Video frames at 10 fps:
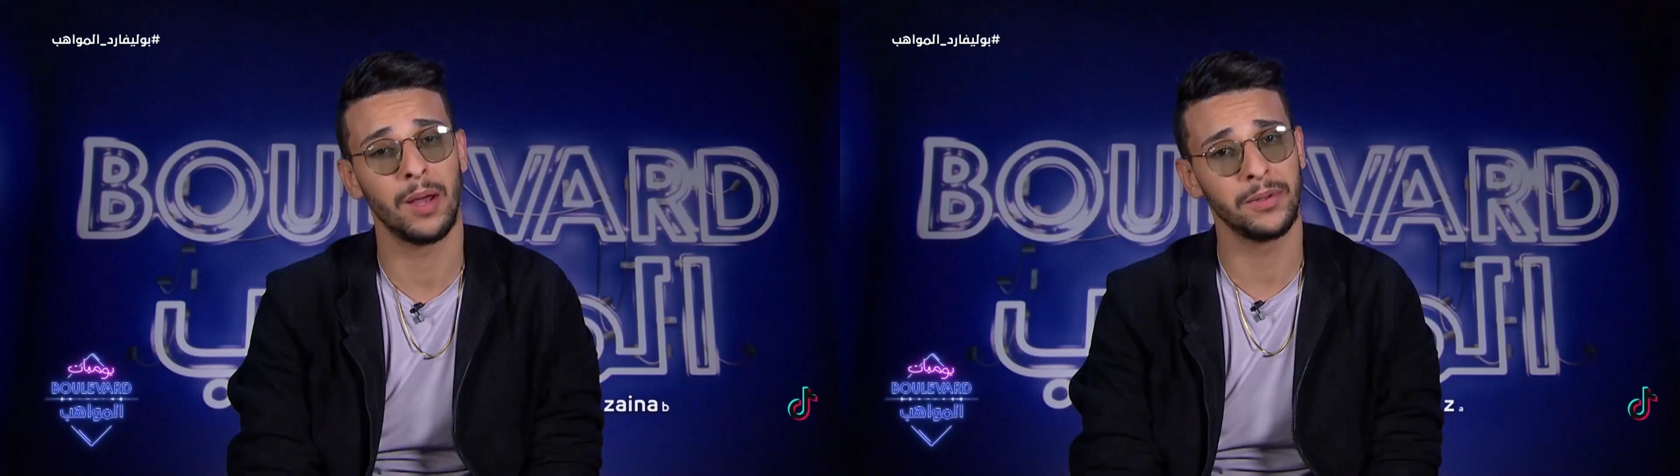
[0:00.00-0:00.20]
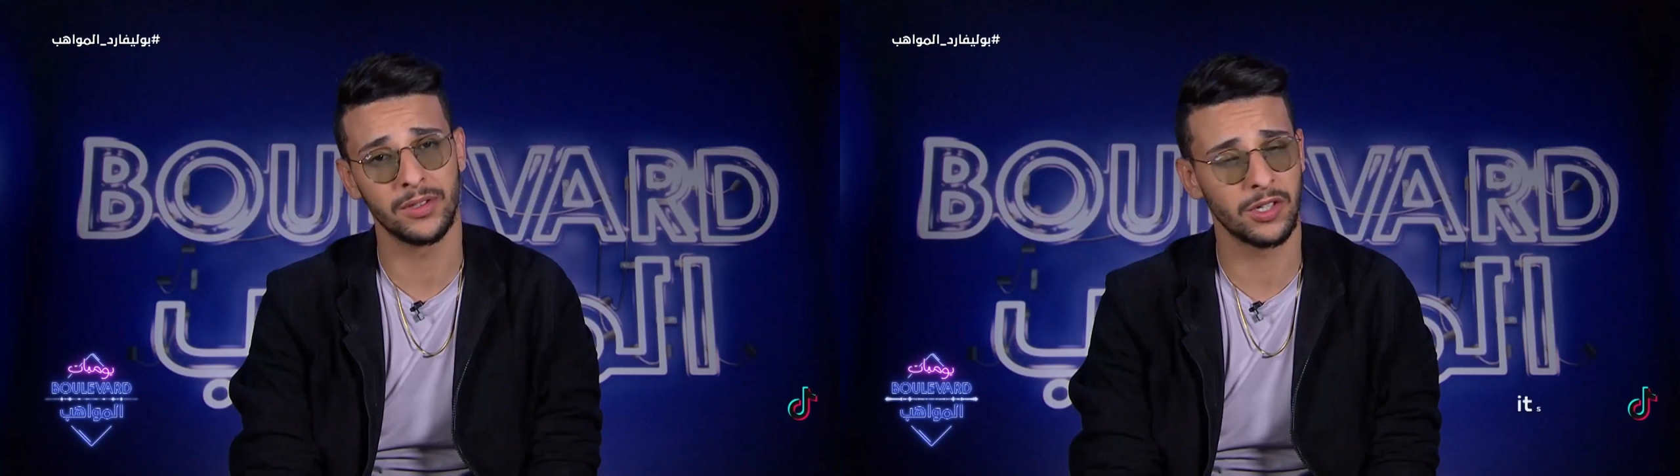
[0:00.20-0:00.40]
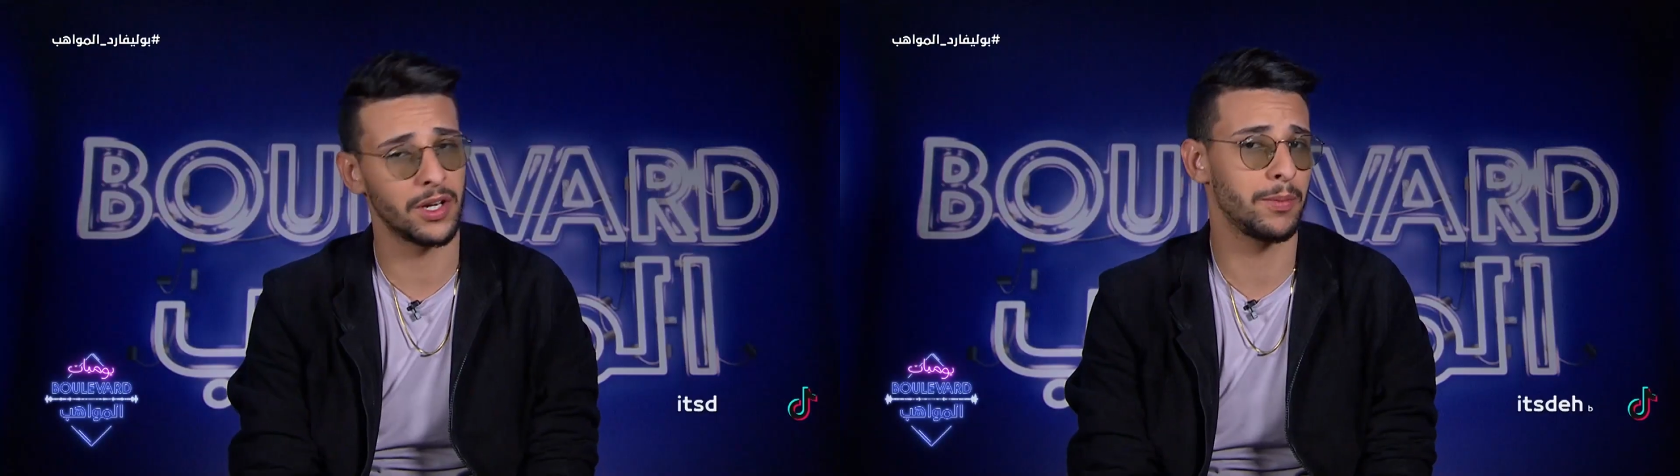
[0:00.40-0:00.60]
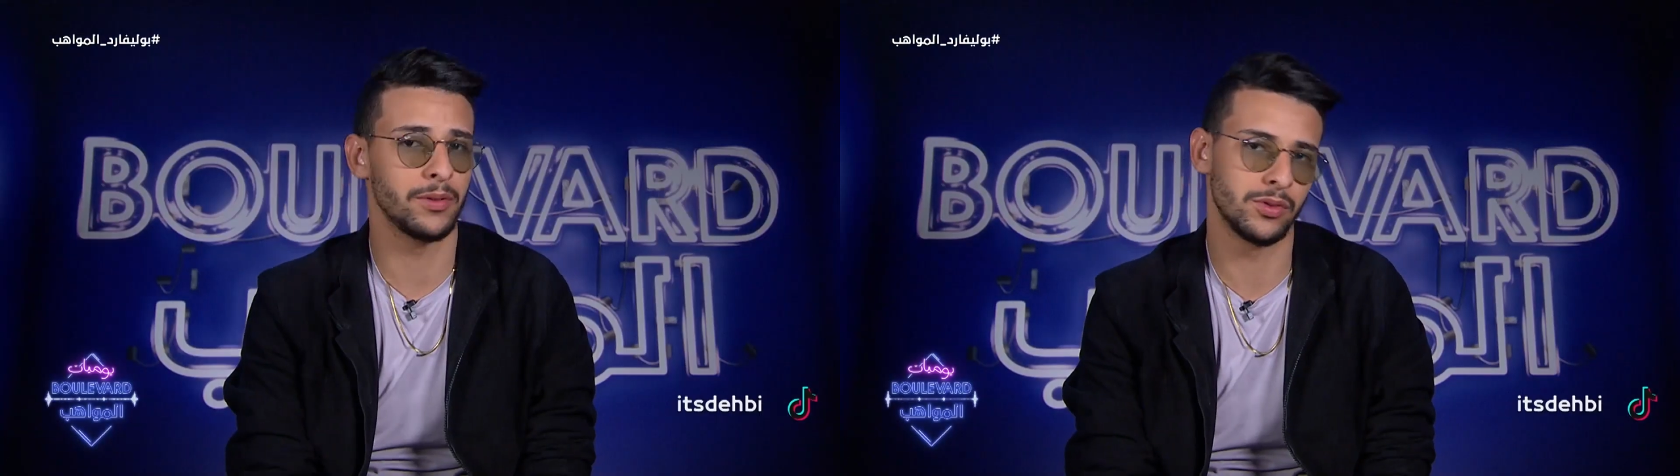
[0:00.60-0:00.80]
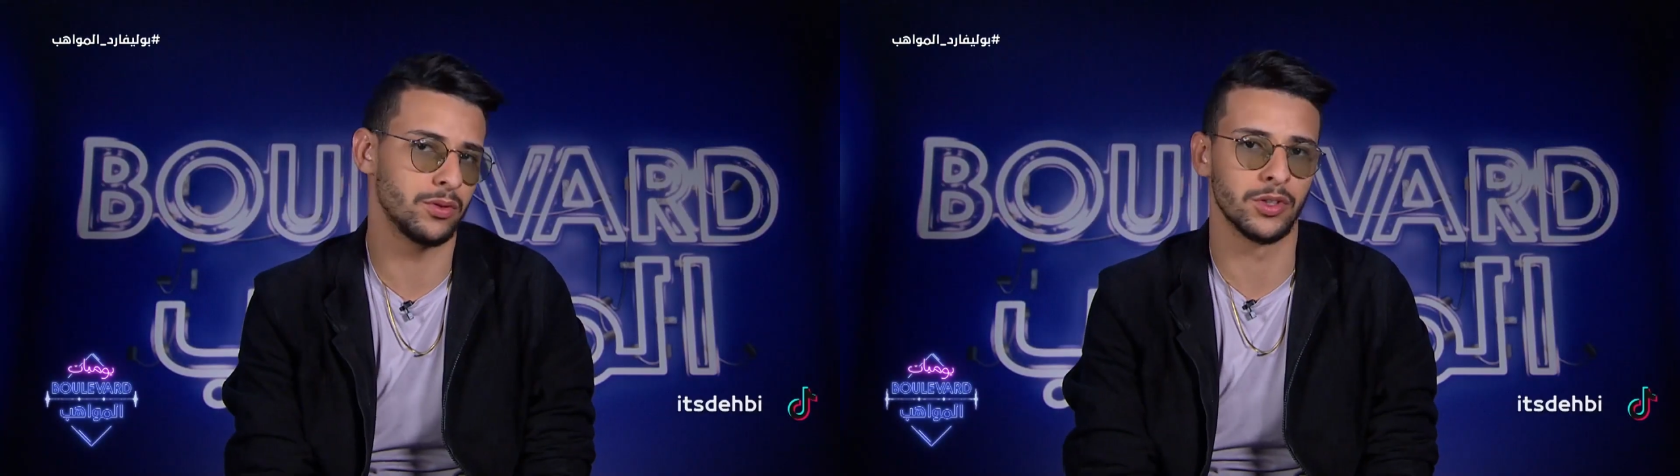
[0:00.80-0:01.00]
حبيت
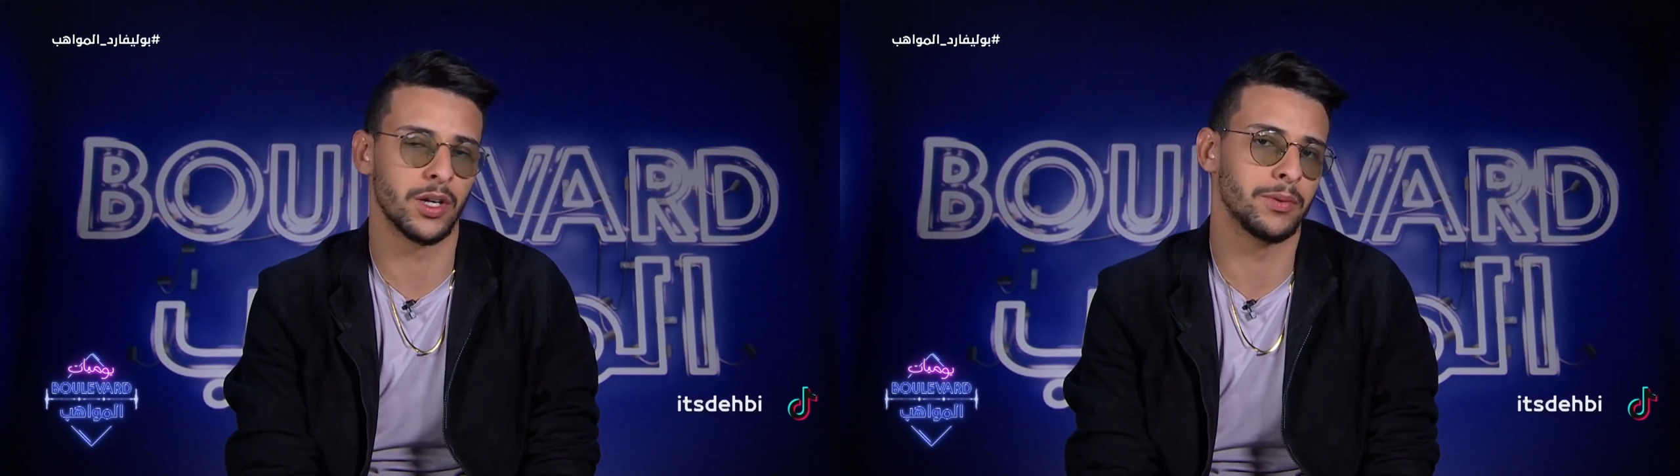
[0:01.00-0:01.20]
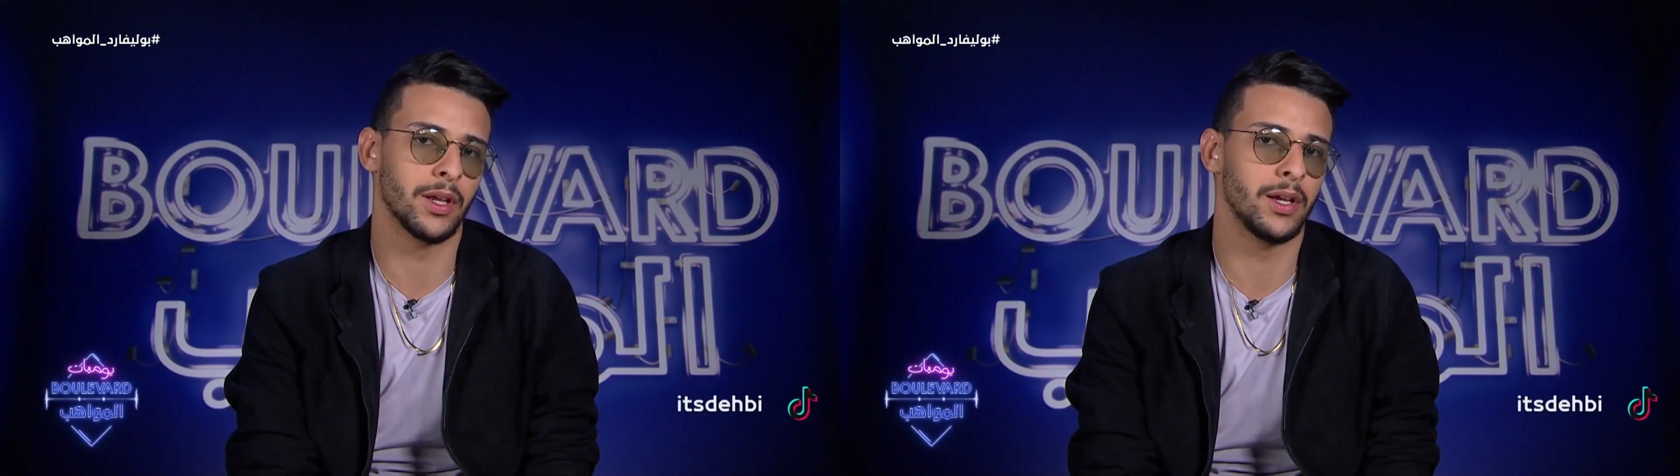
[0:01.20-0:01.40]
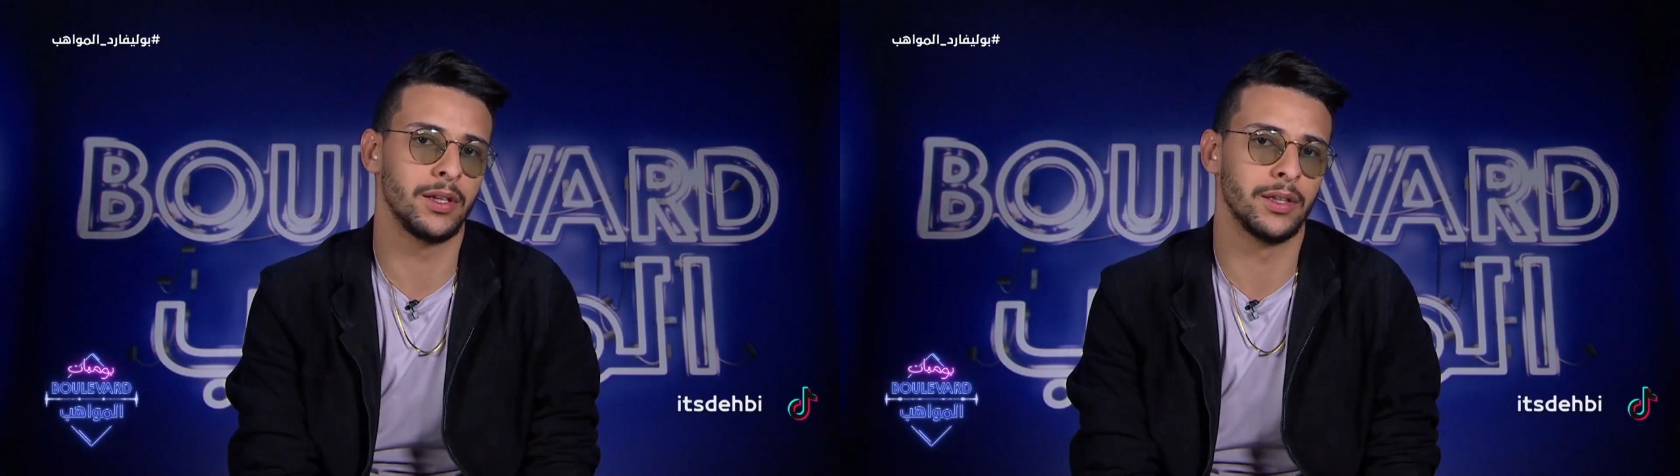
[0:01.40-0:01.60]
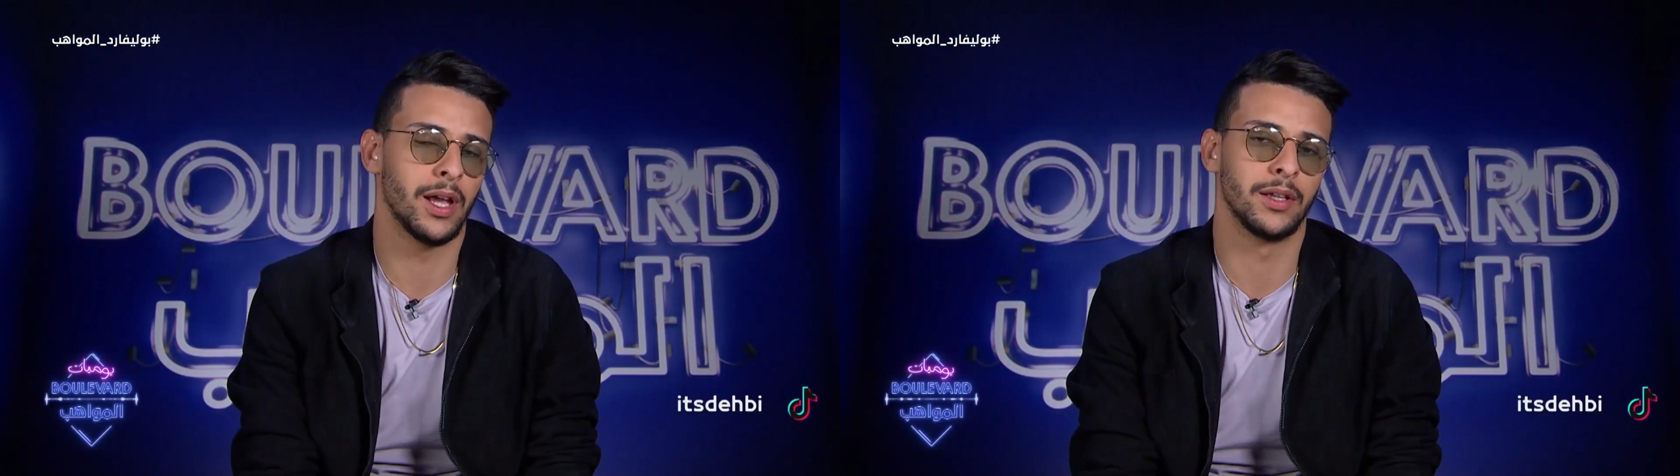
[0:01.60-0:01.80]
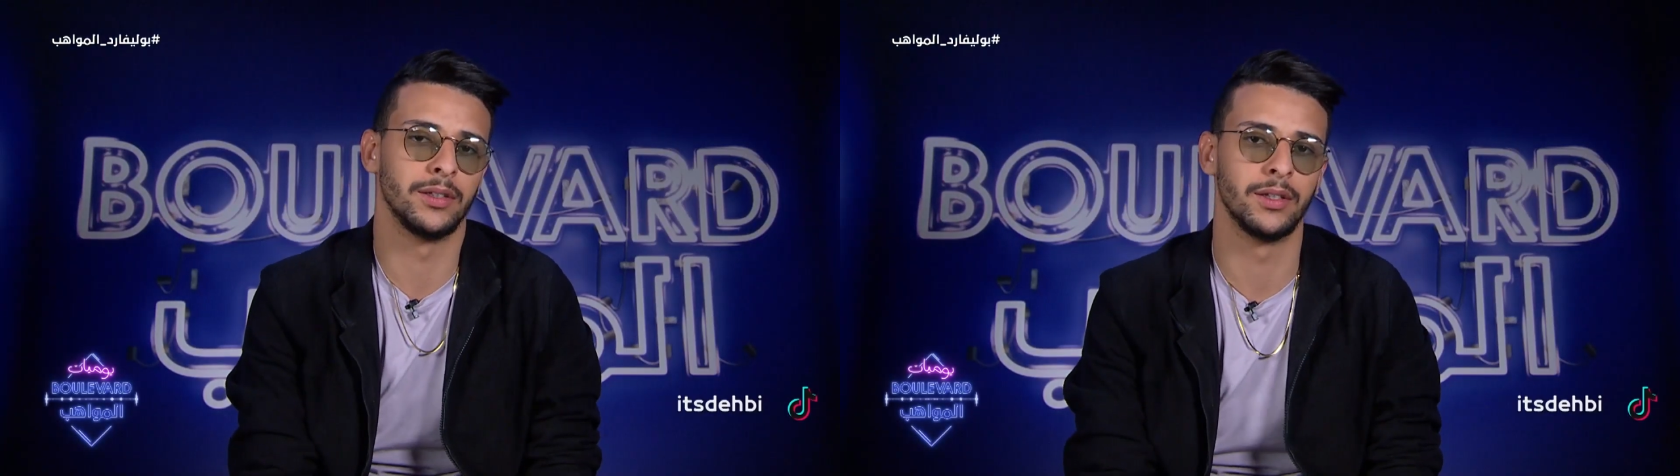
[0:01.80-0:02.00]
نجربها مش نجرب
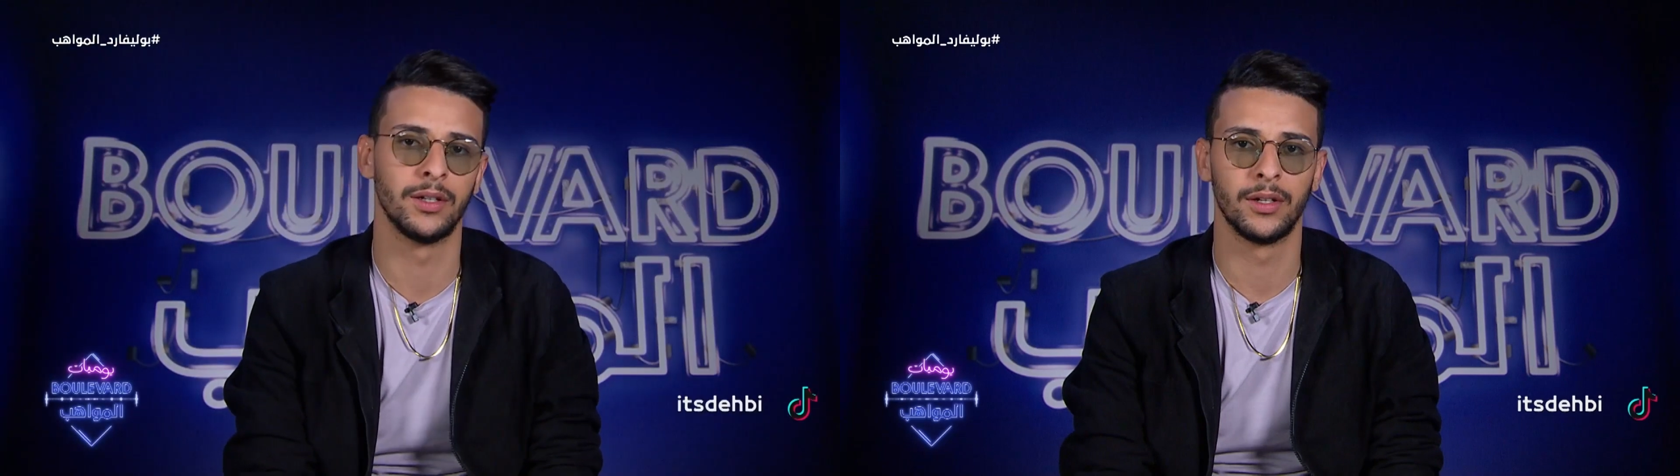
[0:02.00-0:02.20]
تقاليد عادي